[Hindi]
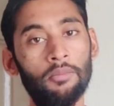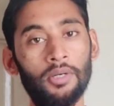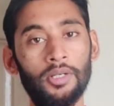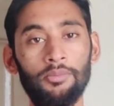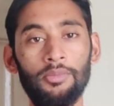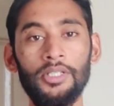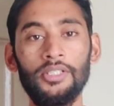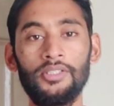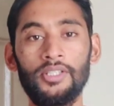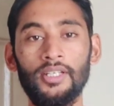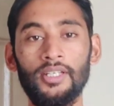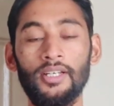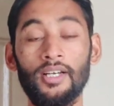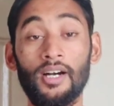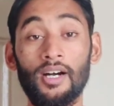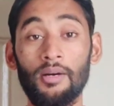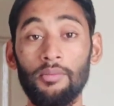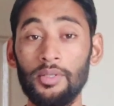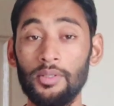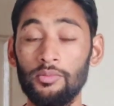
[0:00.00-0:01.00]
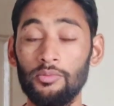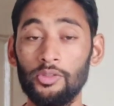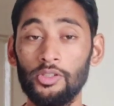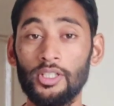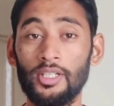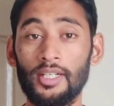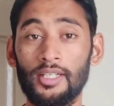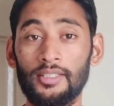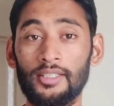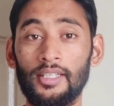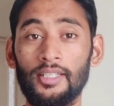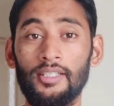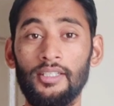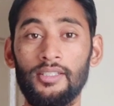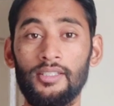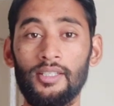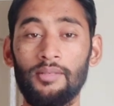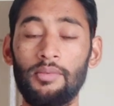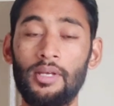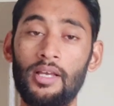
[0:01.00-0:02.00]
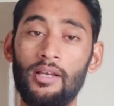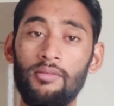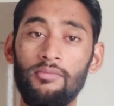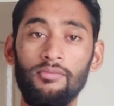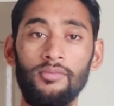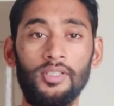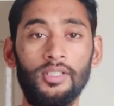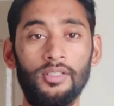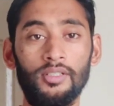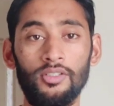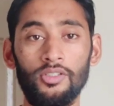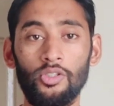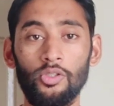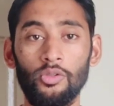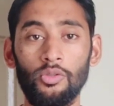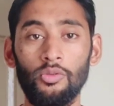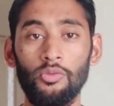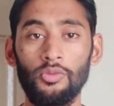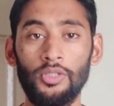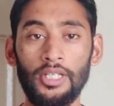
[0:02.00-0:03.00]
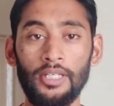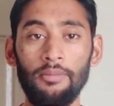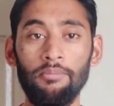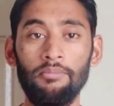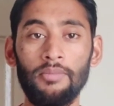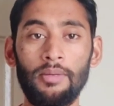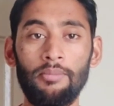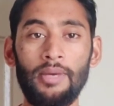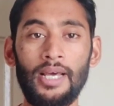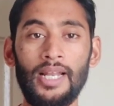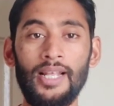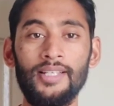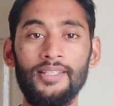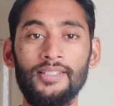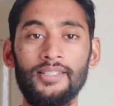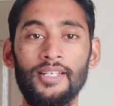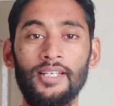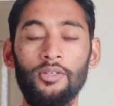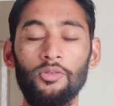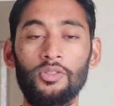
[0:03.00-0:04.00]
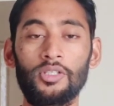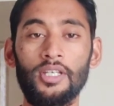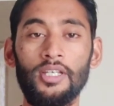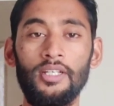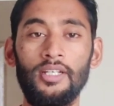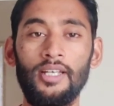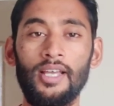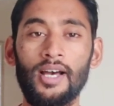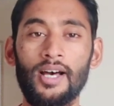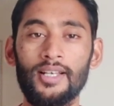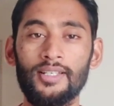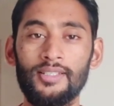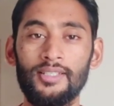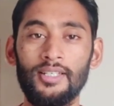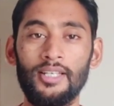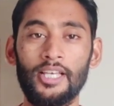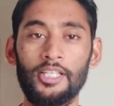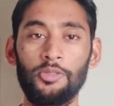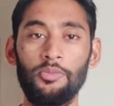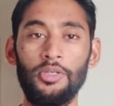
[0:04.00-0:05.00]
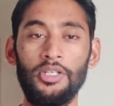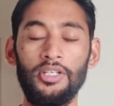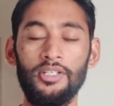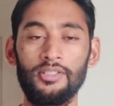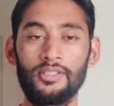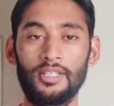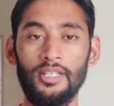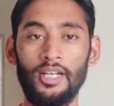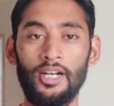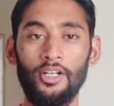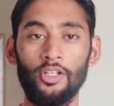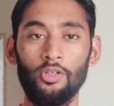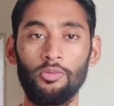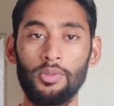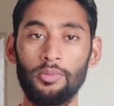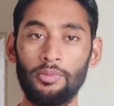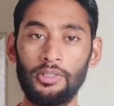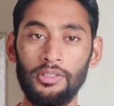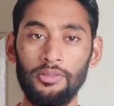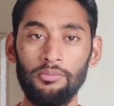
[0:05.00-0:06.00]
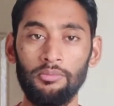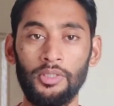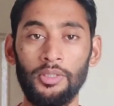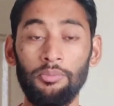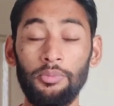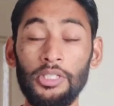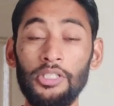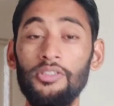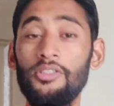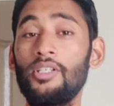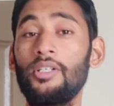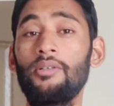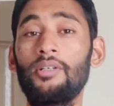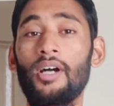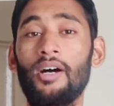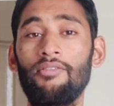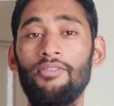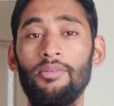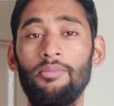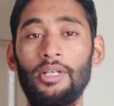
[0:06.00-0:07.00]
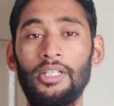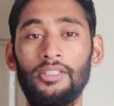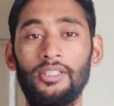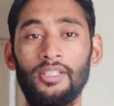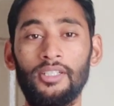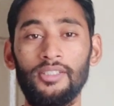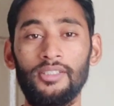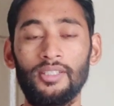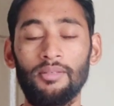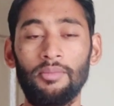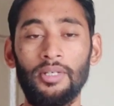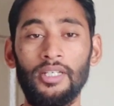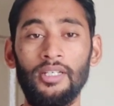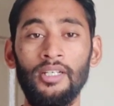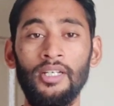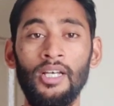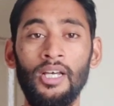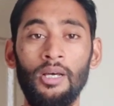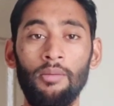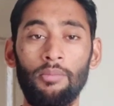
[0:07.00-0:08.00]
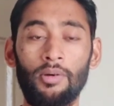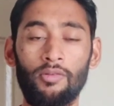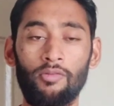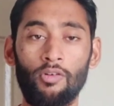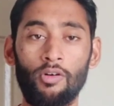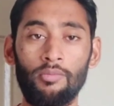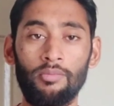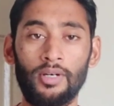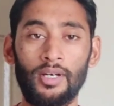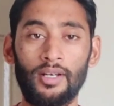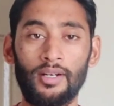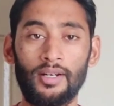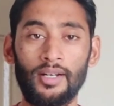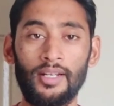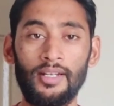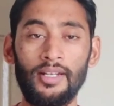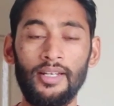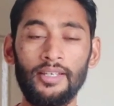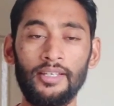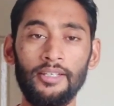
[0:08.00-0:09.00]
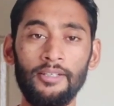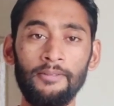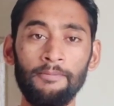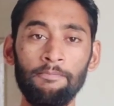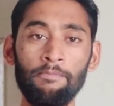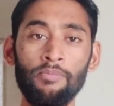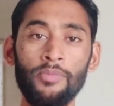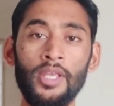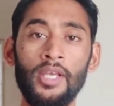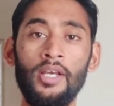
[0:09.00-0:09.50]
मनप्रीत सिंह का अभी मुझे लगता है कि इस समय जो टीम में बैलेंस है उसके लिहाज से एक्सपीरियंस खिलाड़ियों में मन, मनप्रीत सिंह काफी बेहतर इस समय परफॉर्म कर रहे हैं लेकिन